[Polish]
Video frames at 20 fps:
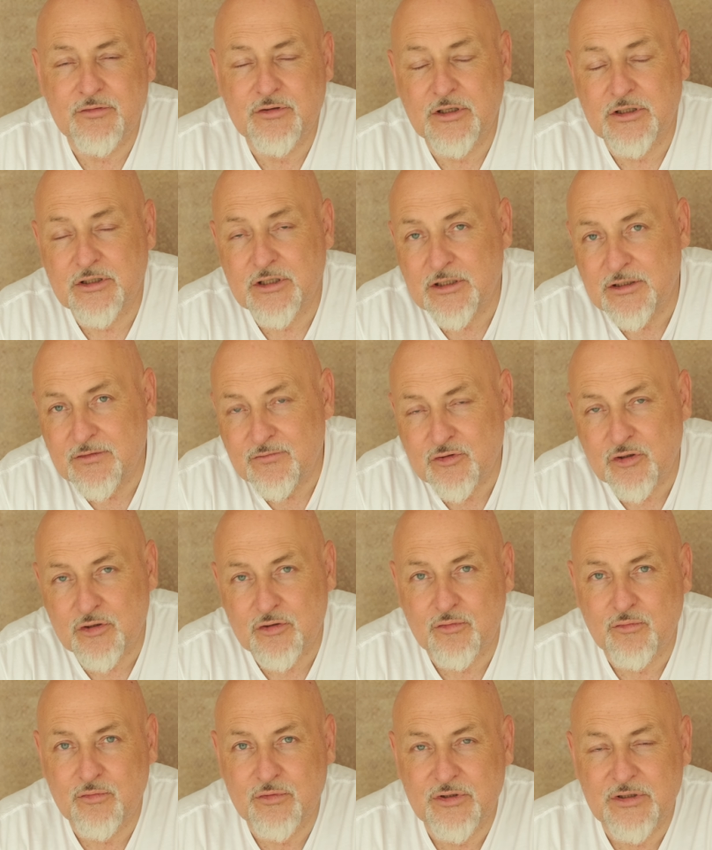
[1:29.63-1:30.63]
Jeżeli w
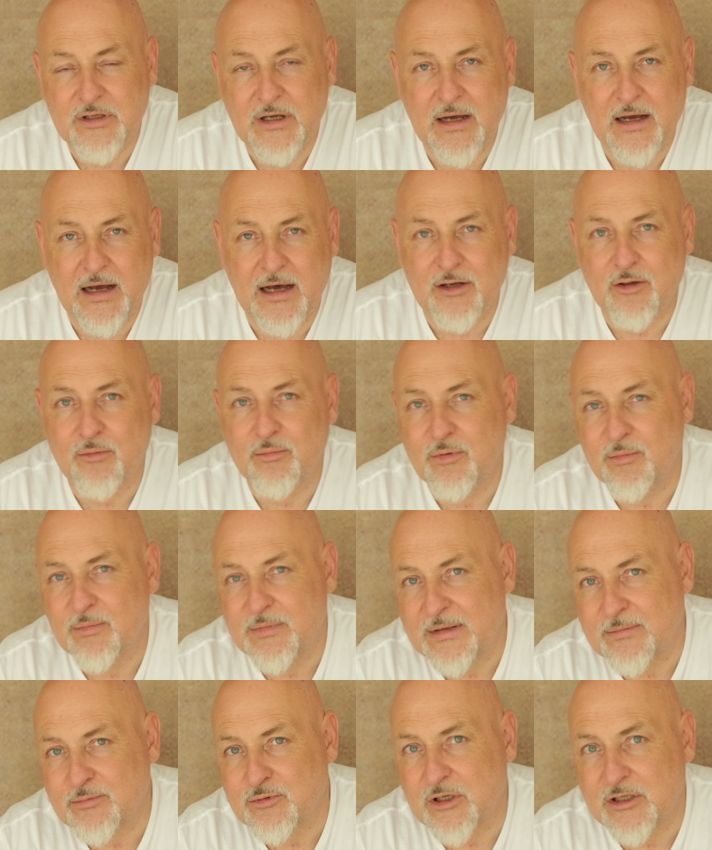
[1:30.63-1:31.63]
środku dnia, a
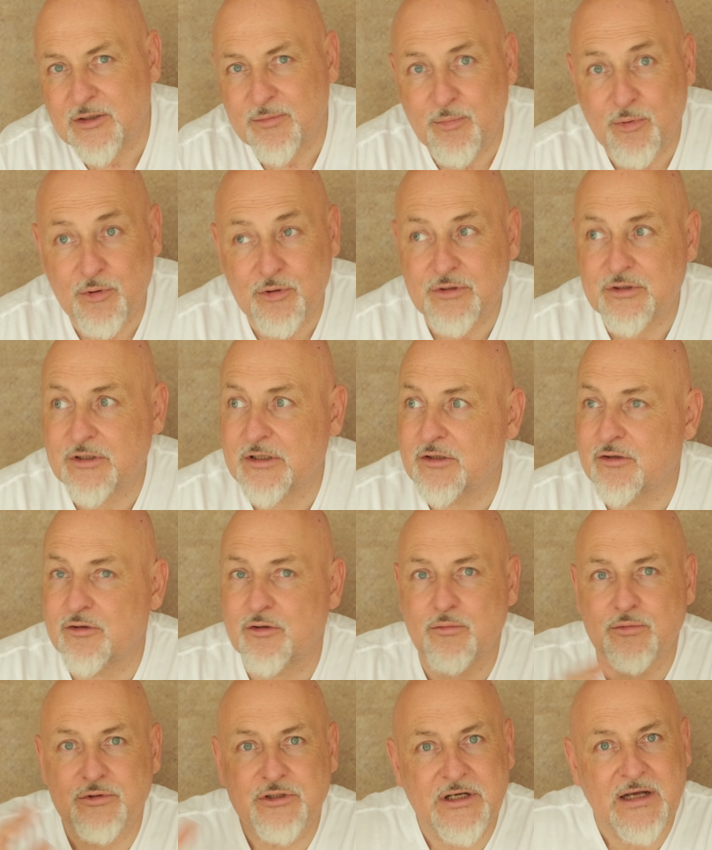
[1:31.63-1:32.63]
robimy na przykład portret,
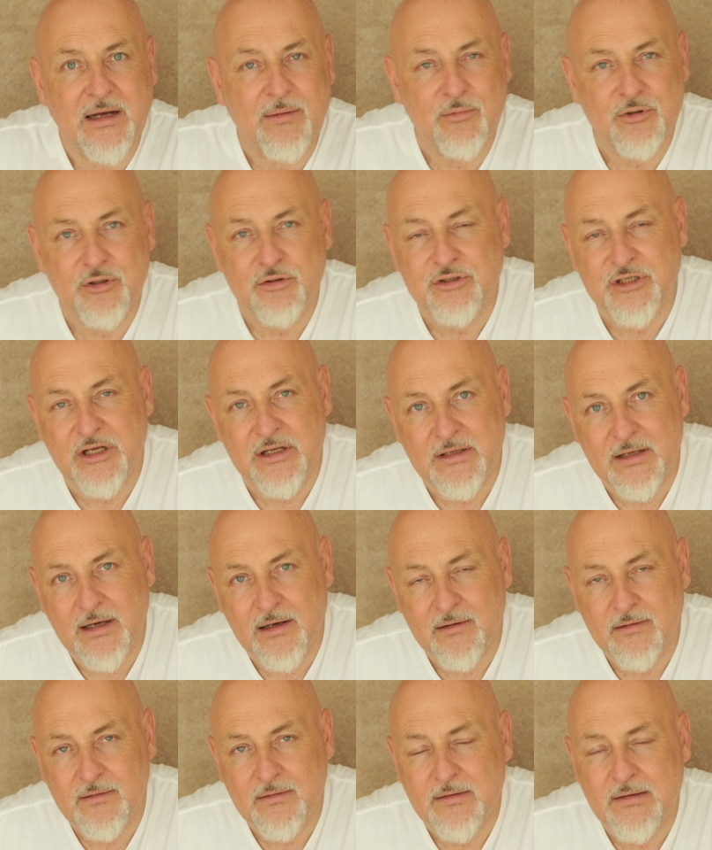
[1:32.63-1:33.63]
to uciekamy do
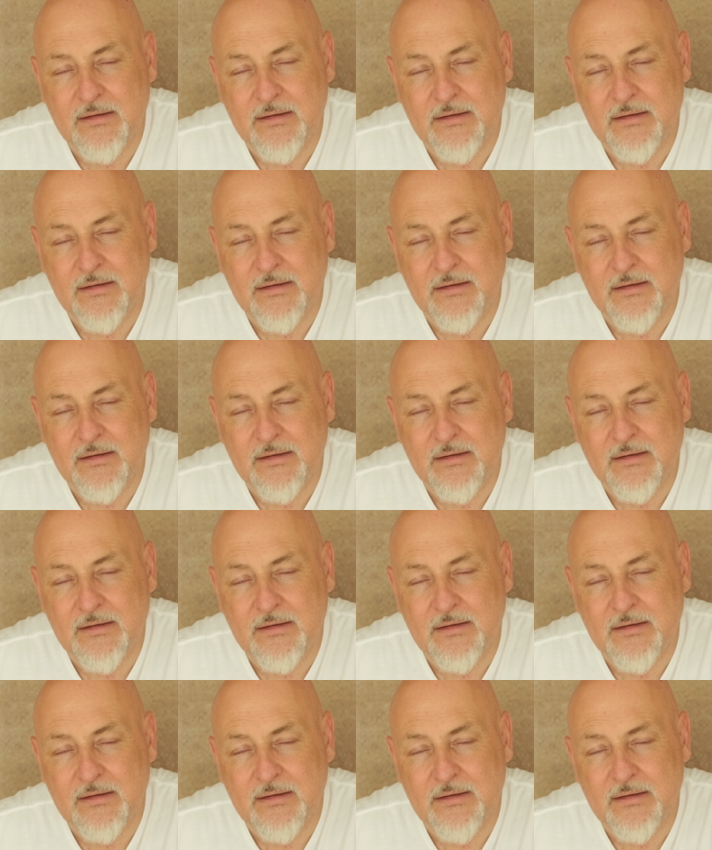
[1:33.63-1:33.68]
cienia.